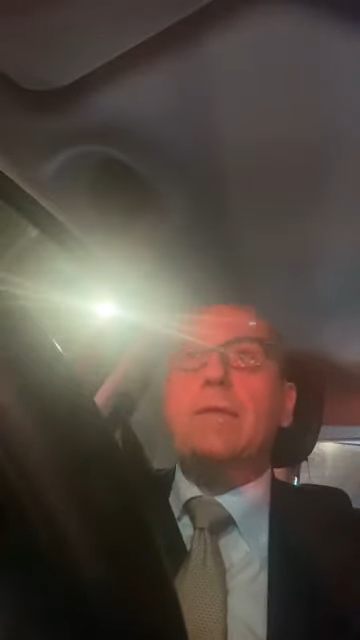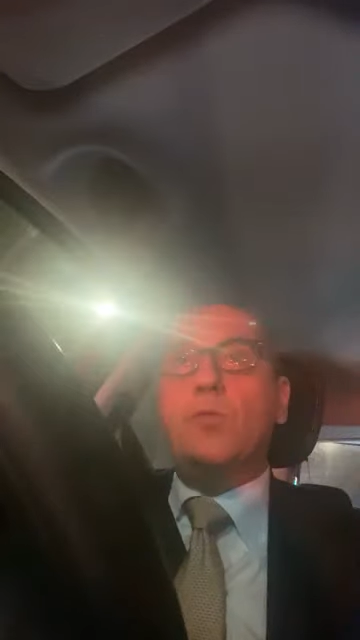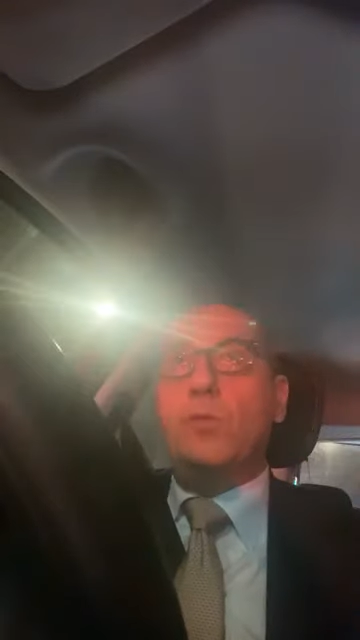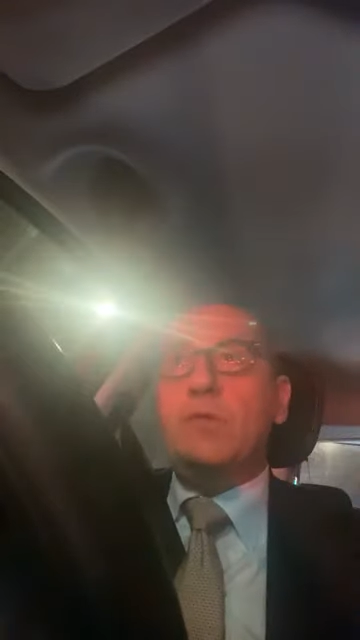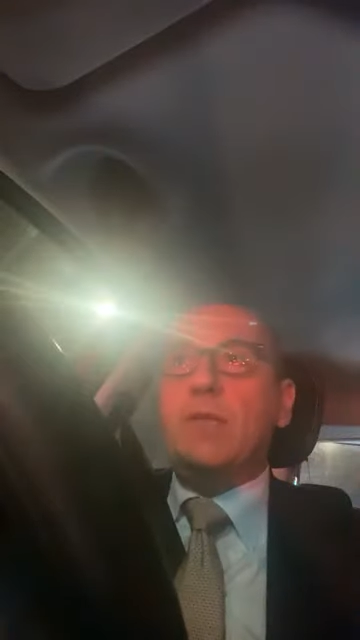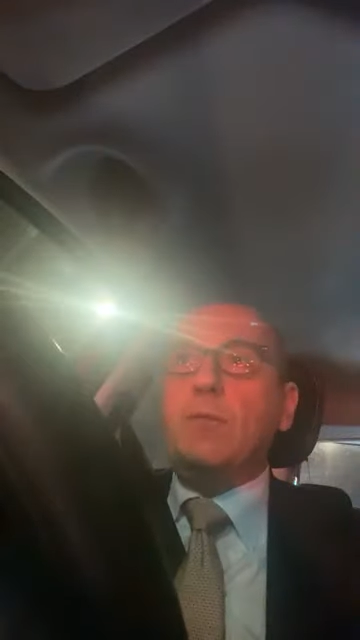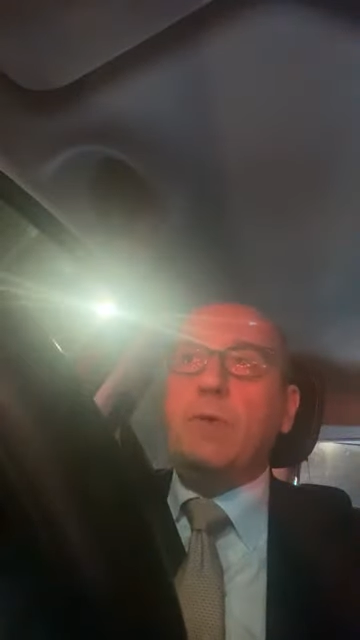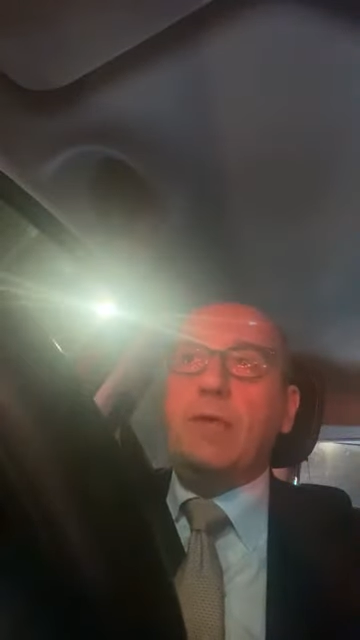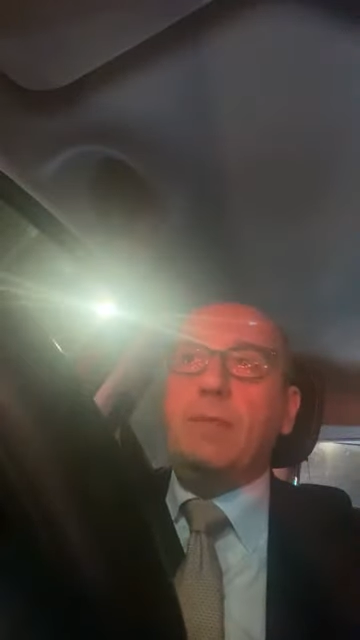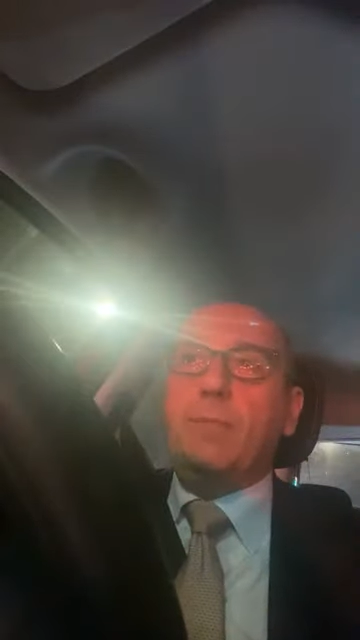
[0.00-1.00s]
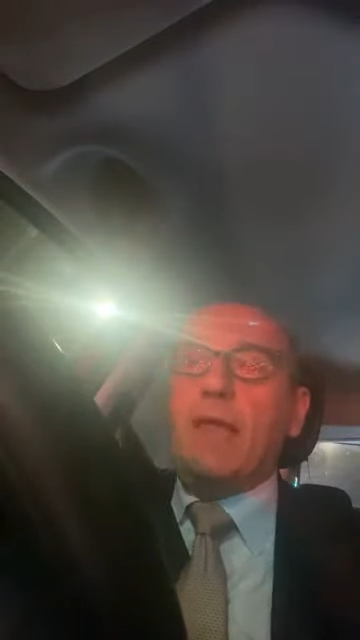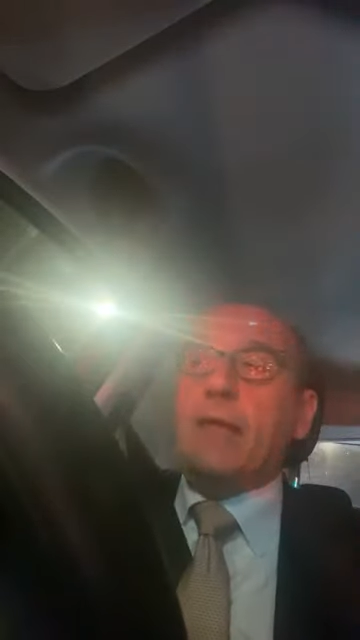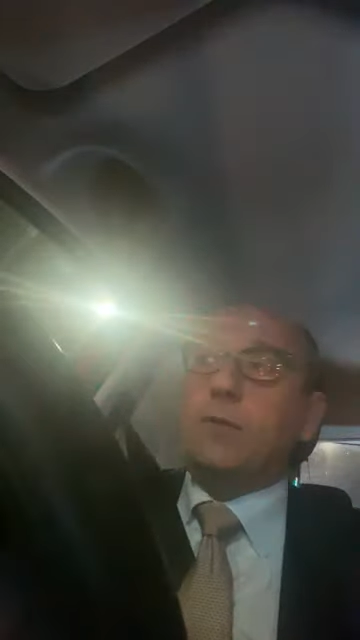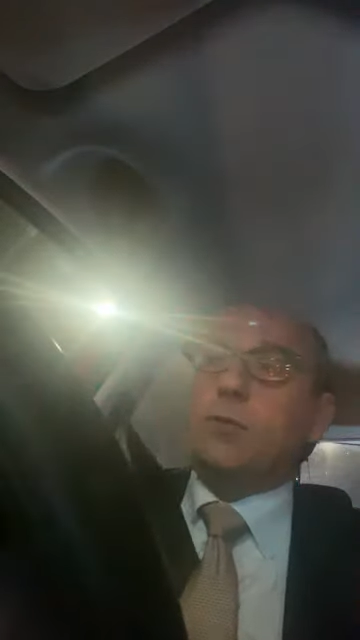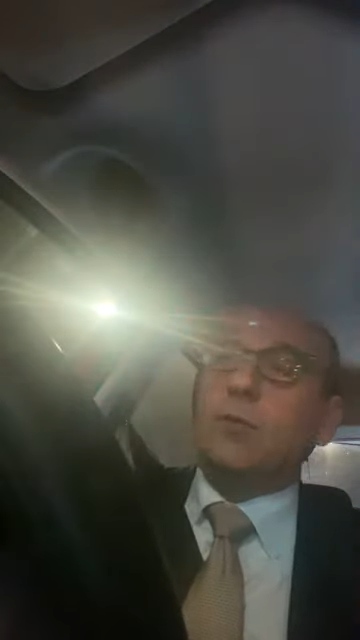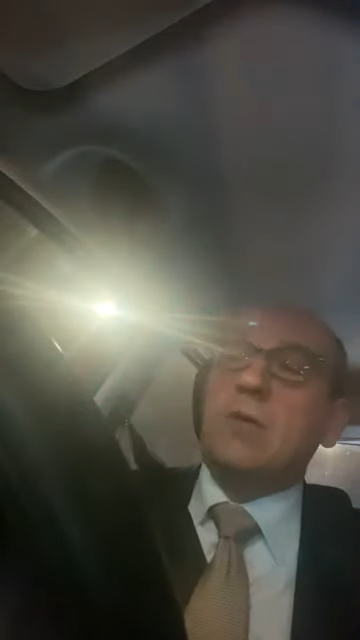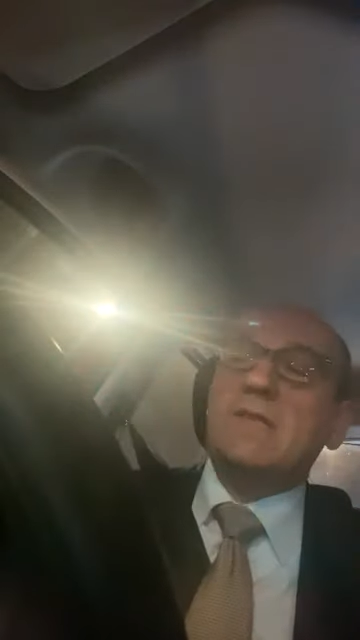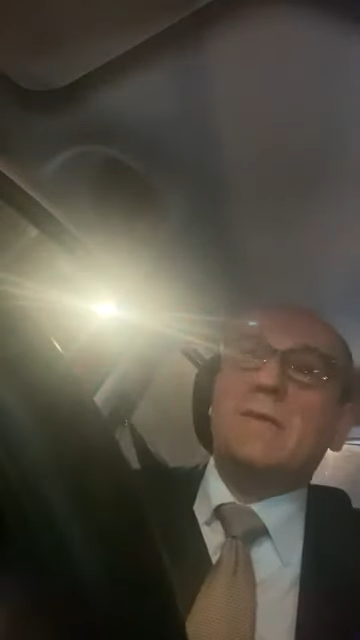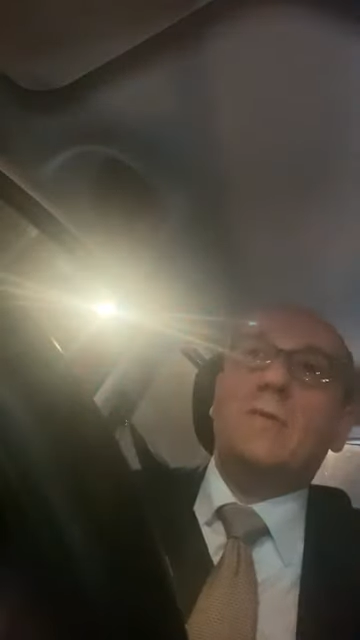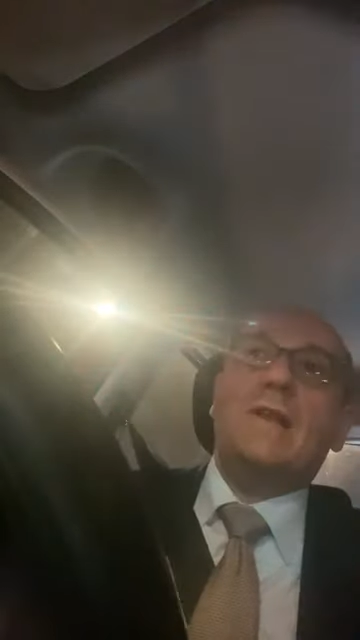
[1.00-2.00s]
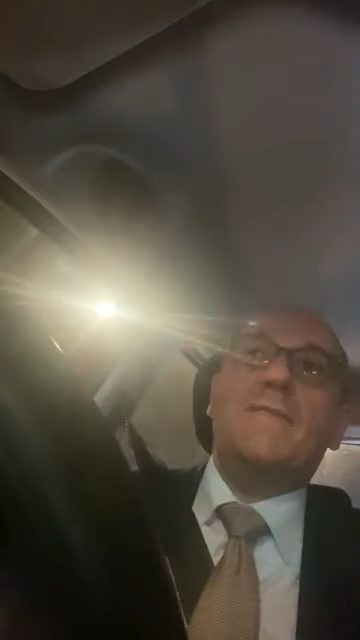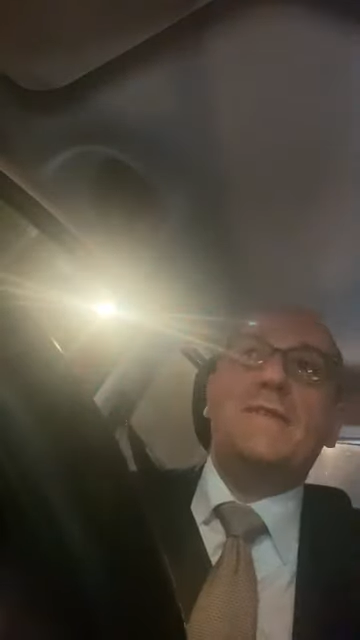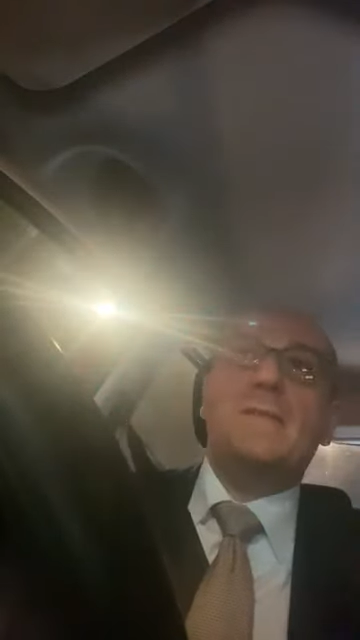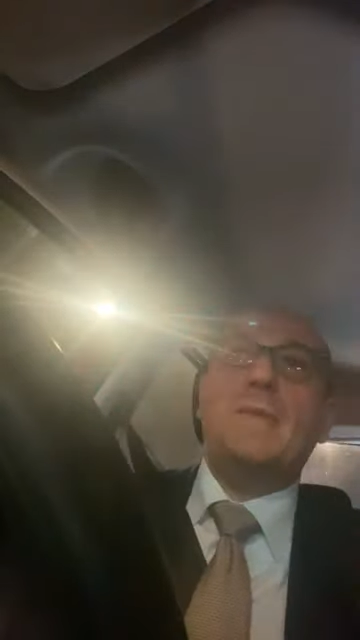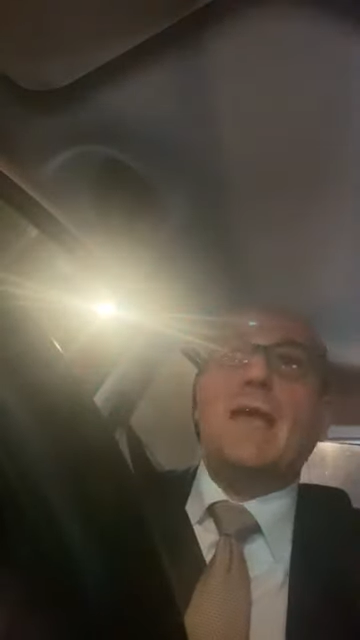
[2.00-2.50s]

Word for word: cui segue il pianto. Ora siamo nella fase